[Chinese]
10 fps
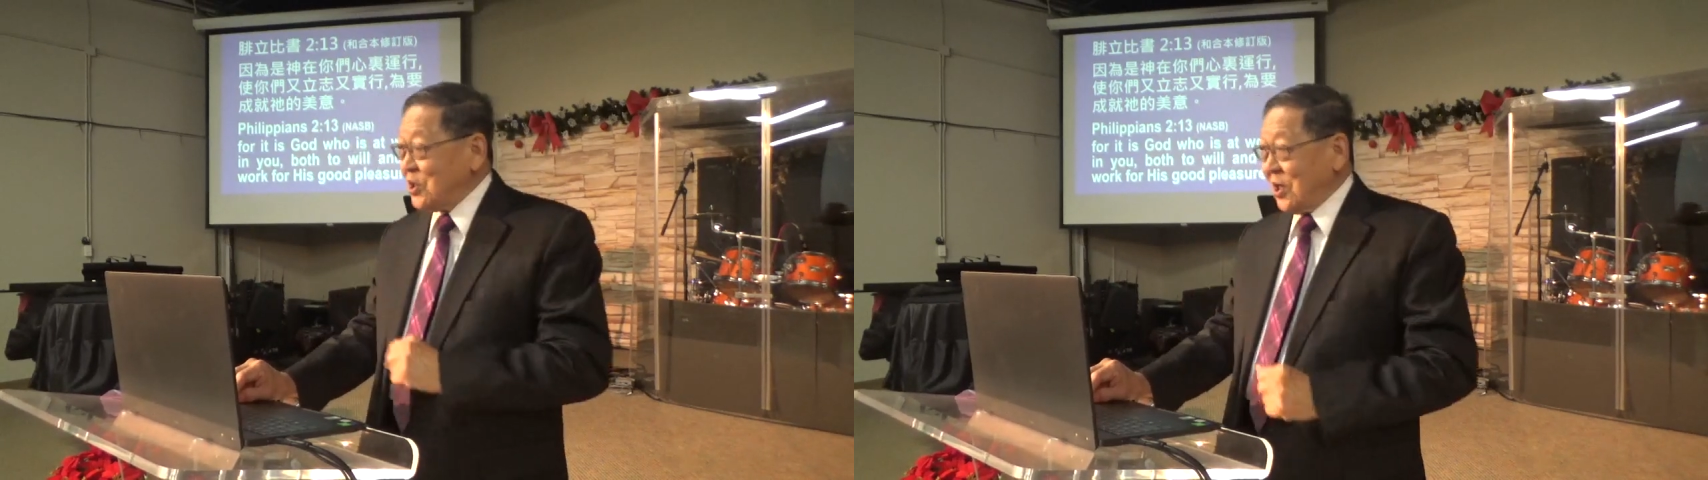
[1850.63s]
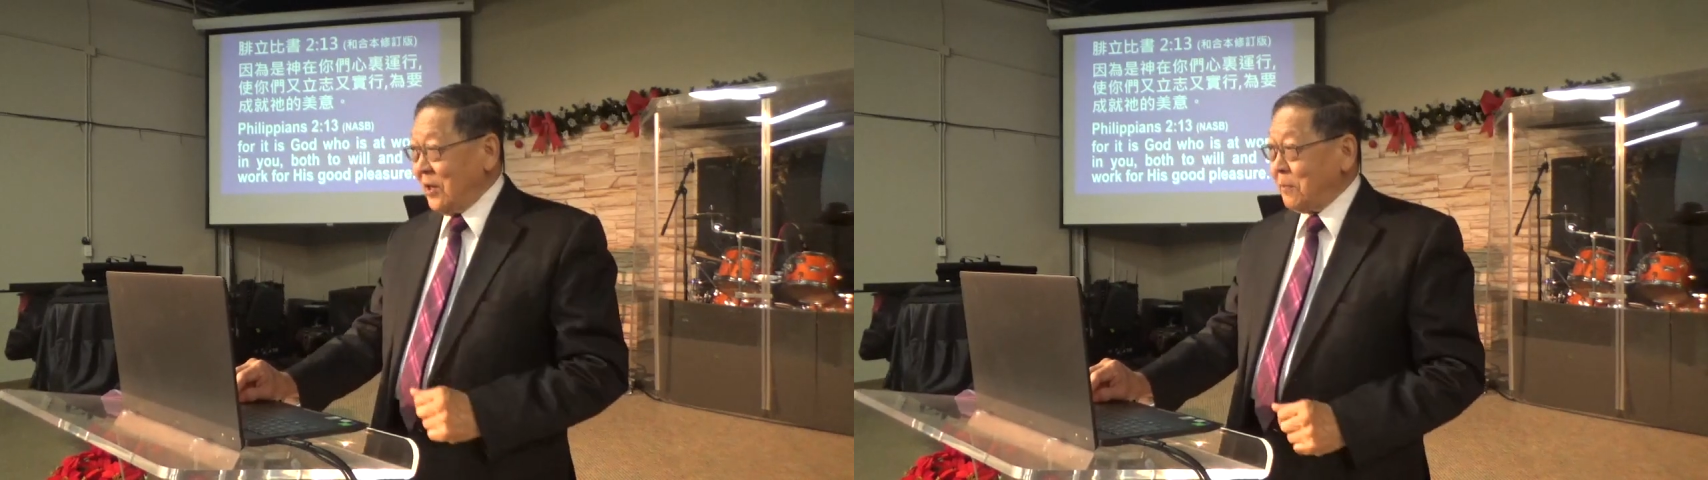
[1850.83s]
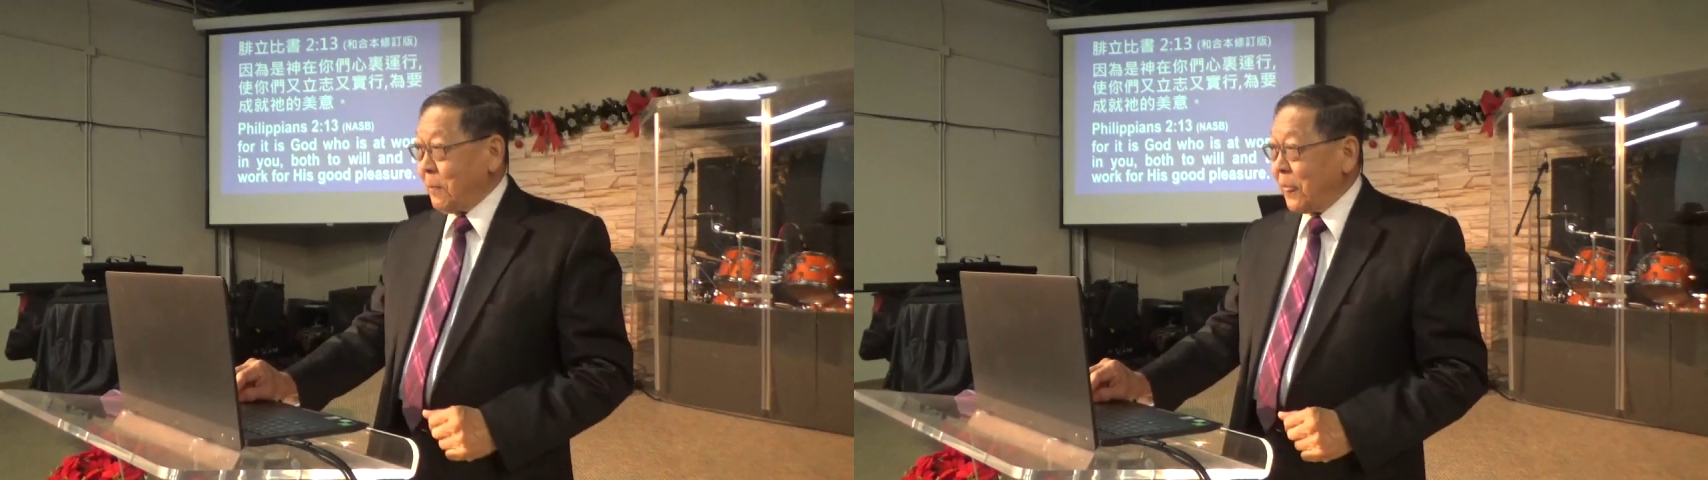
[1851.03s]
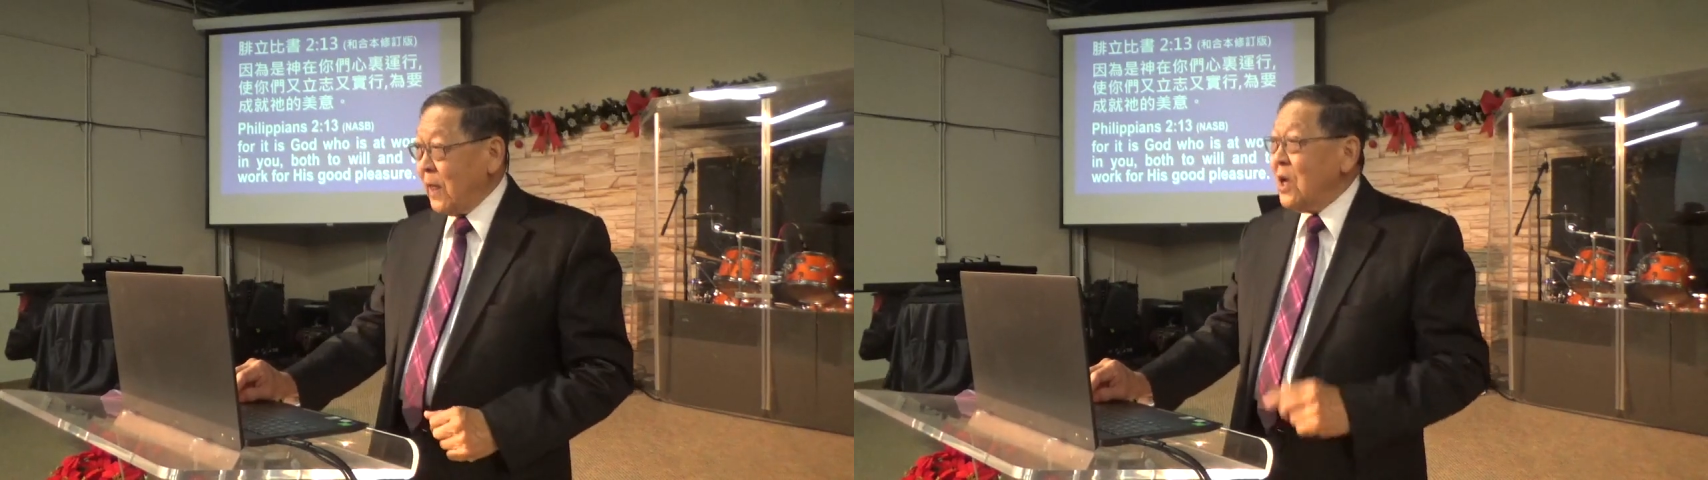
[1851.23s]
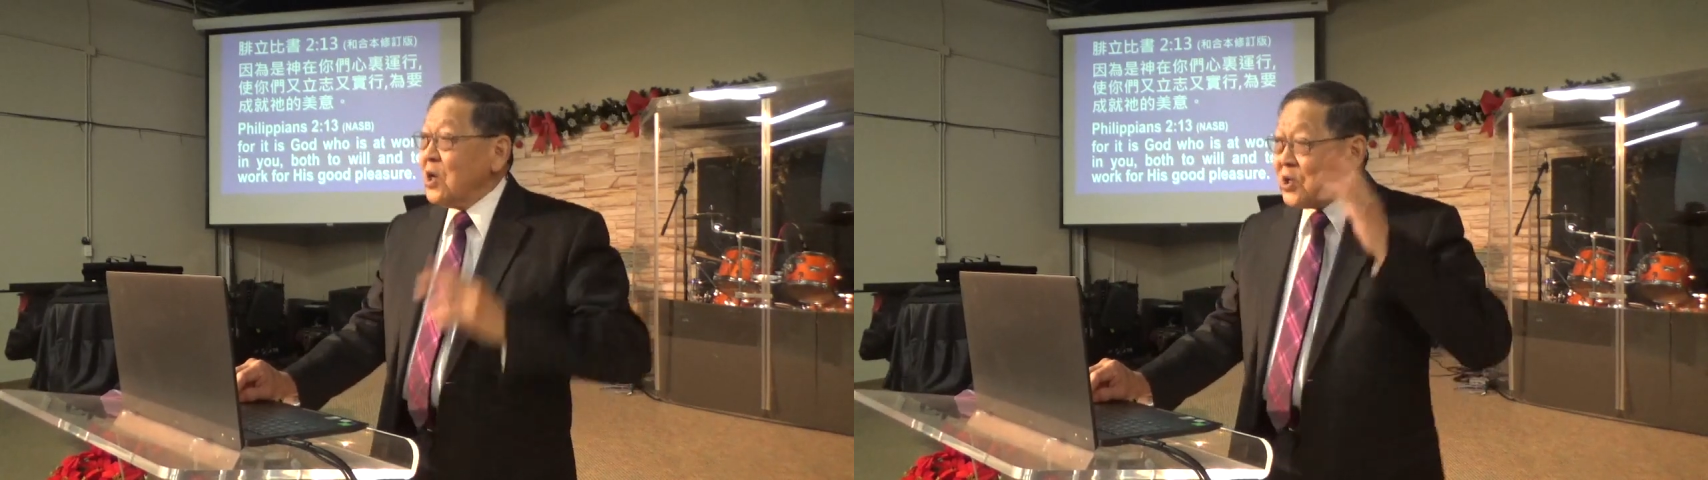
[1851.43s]
情，
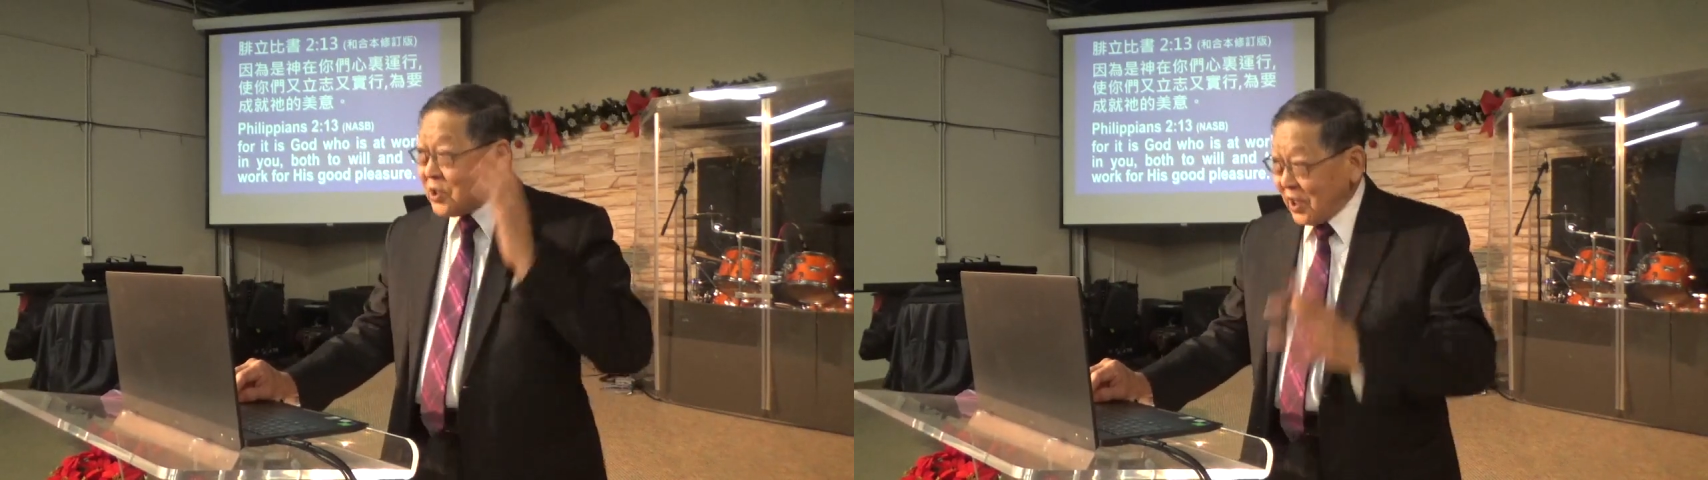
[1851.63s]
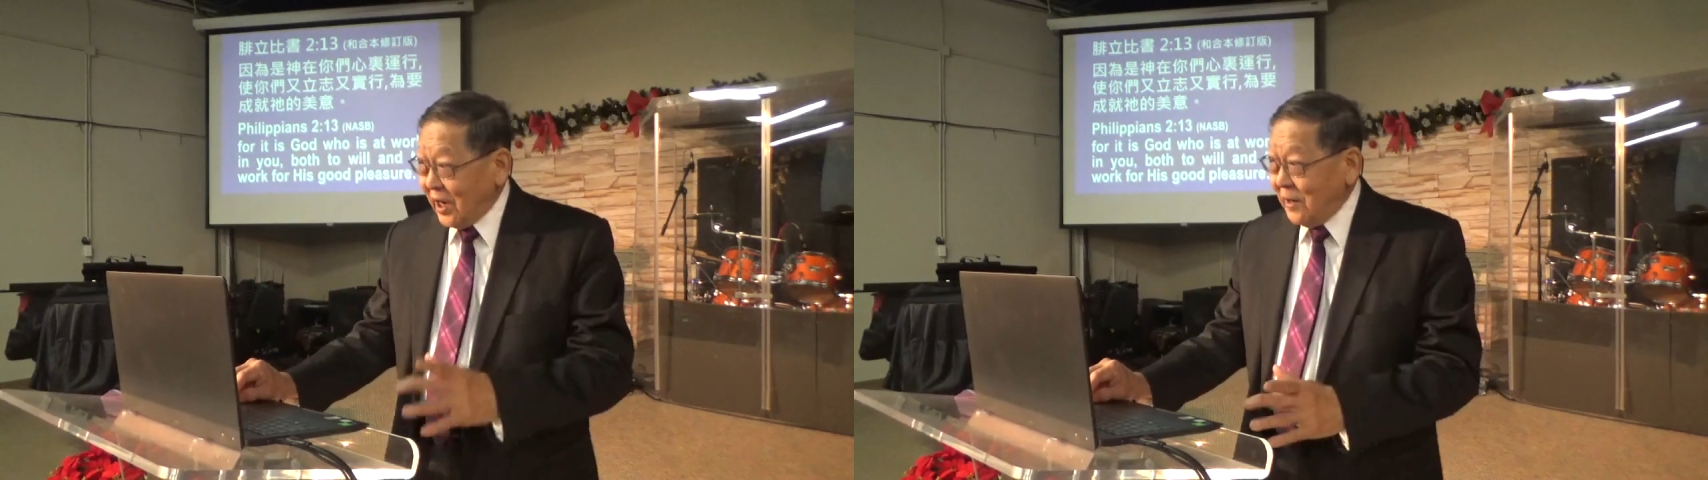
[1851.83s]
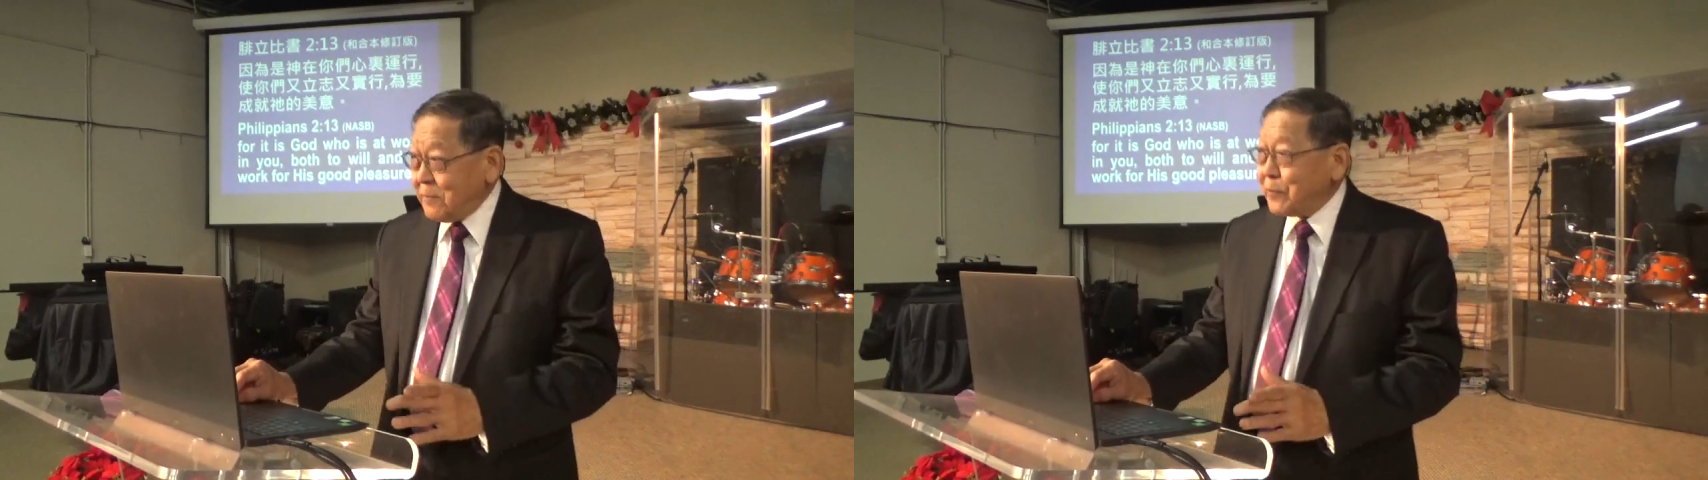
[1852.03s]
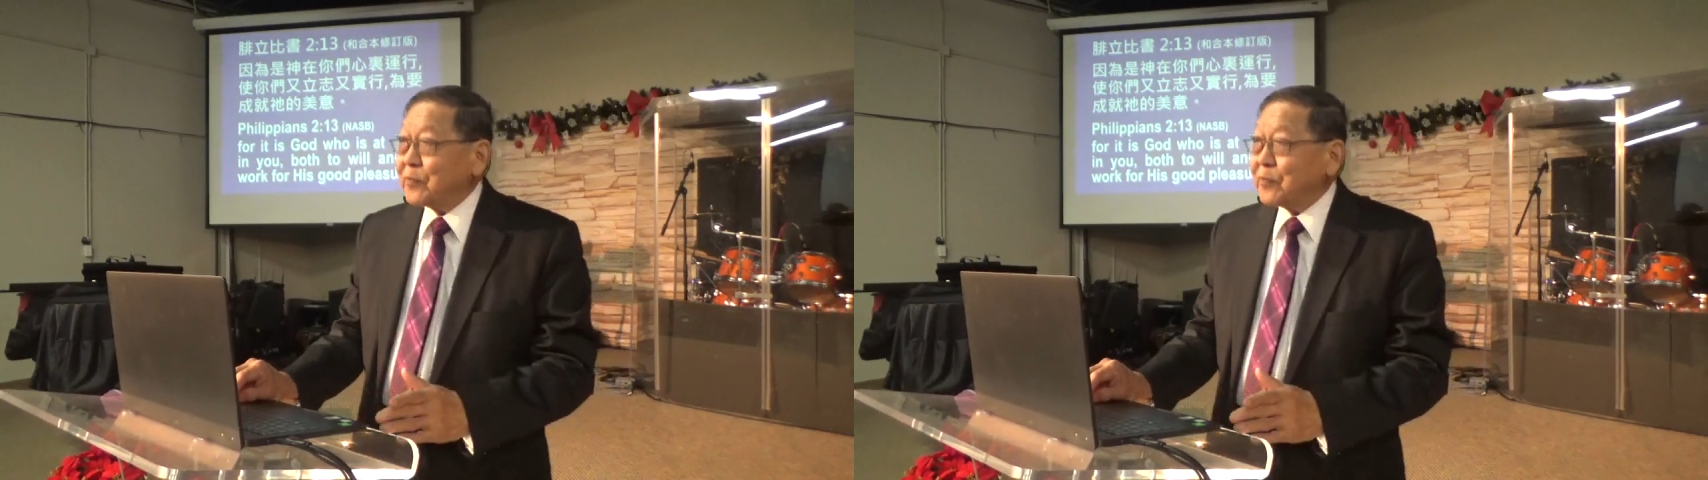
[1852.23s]
神